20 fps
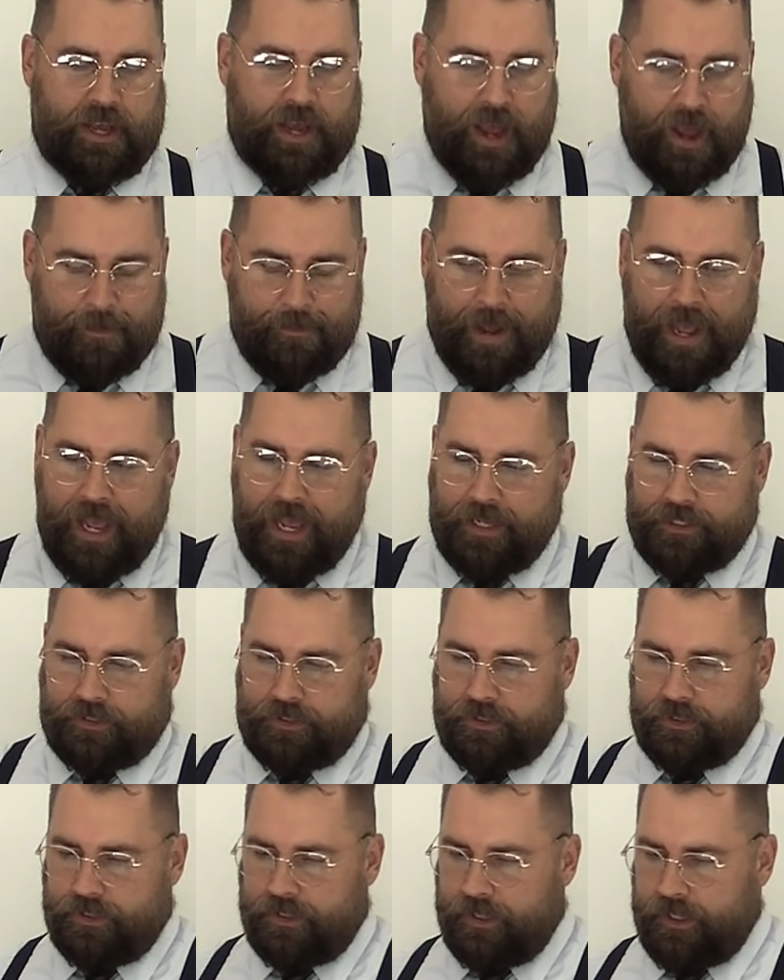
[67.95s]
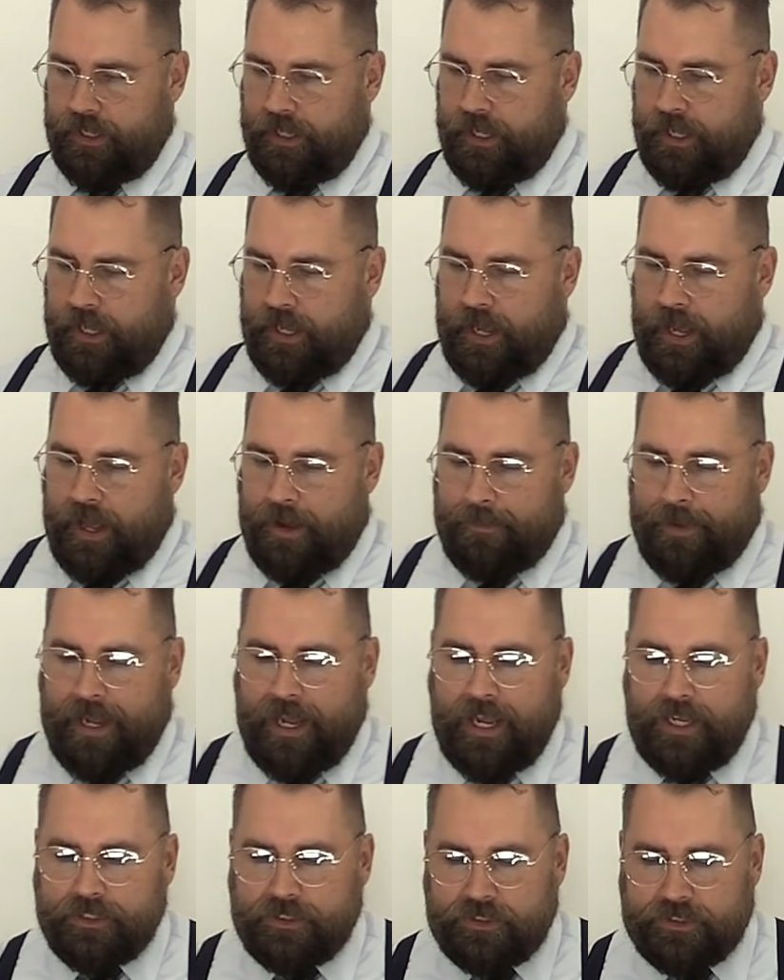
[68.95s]
Hamas.
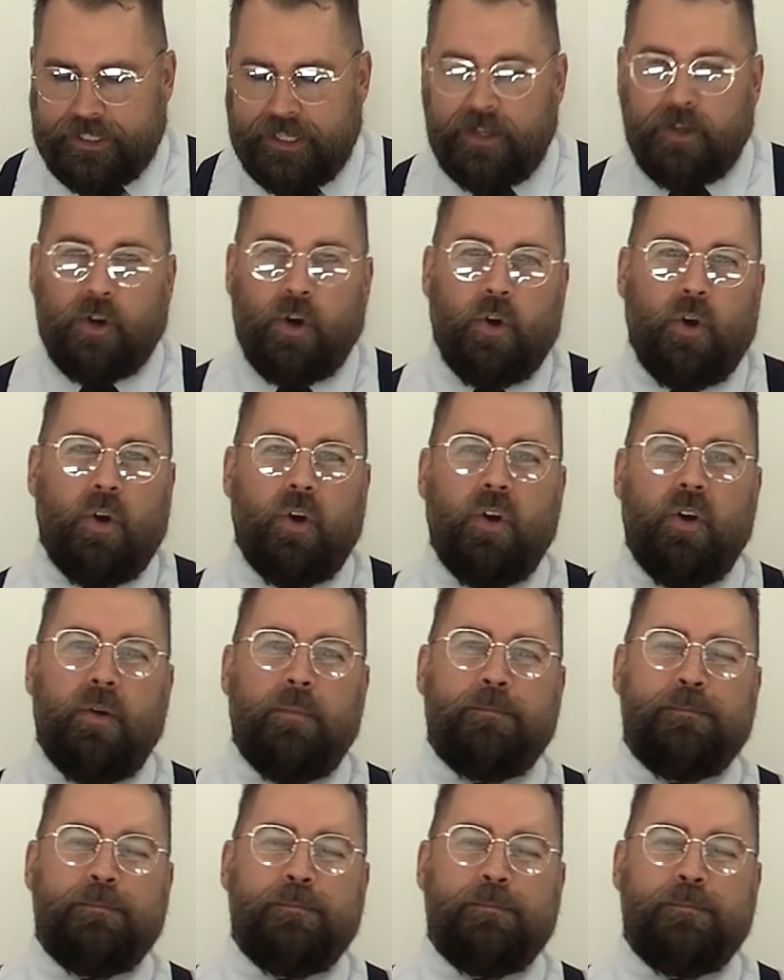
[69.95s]
Hamas tiró